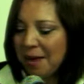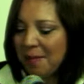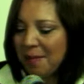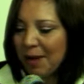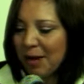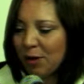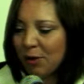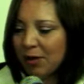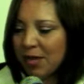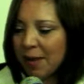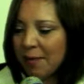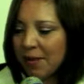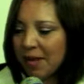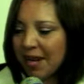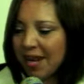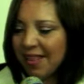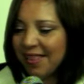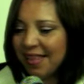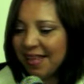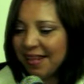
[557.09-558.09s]
pero
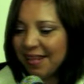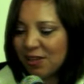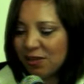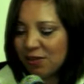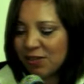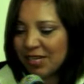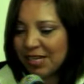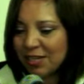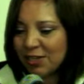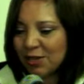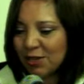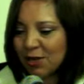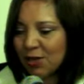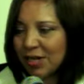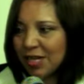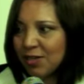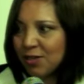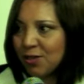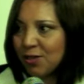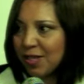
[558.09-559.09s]
también ha tenido
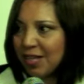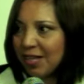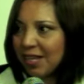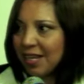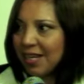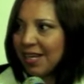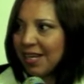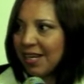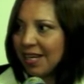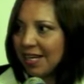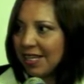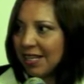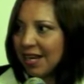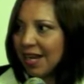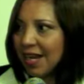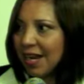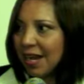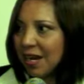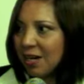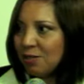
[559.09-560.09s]
sesiones donde tienen que
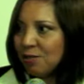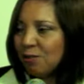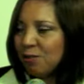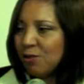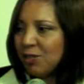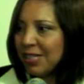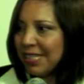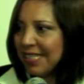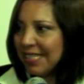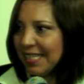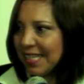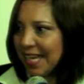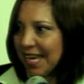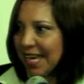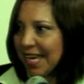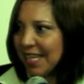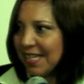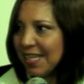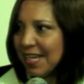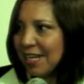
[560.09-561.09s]
sacar sus
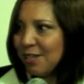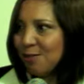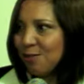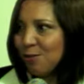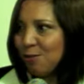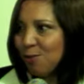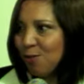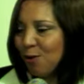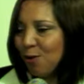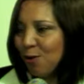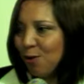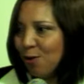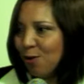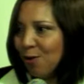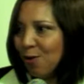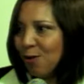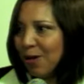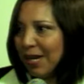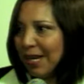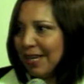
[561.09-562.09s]
tristezas, sus
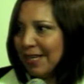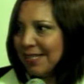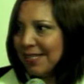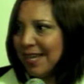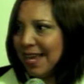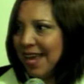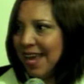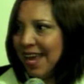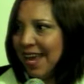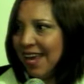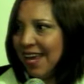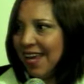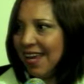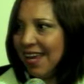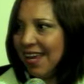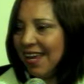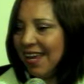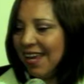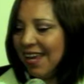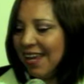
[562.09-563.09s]
dolores,
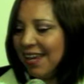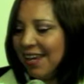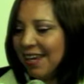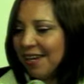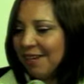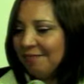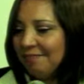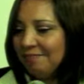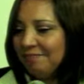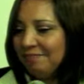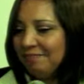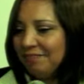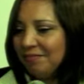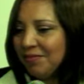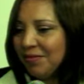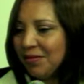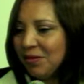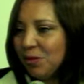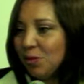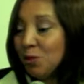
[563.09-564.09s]
eh,
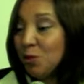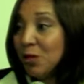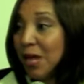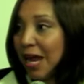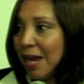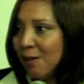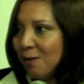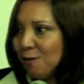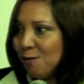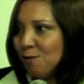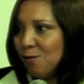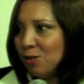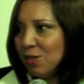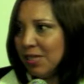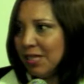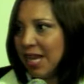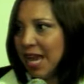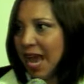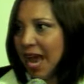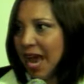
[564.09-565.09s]
sus
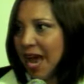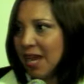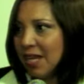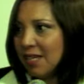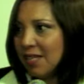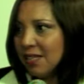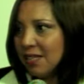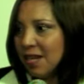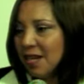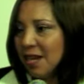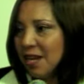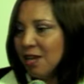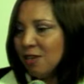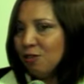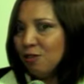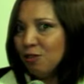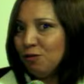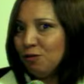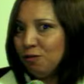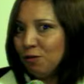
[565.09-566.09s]
angustias,
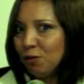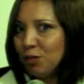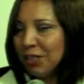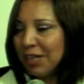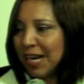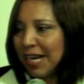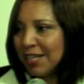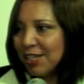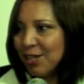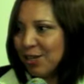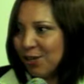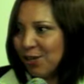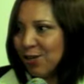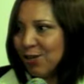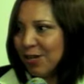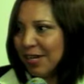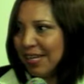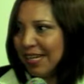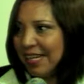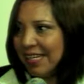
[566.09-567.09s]
sus
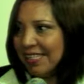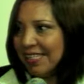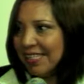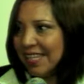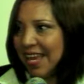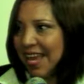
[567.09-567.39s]
frustraciones.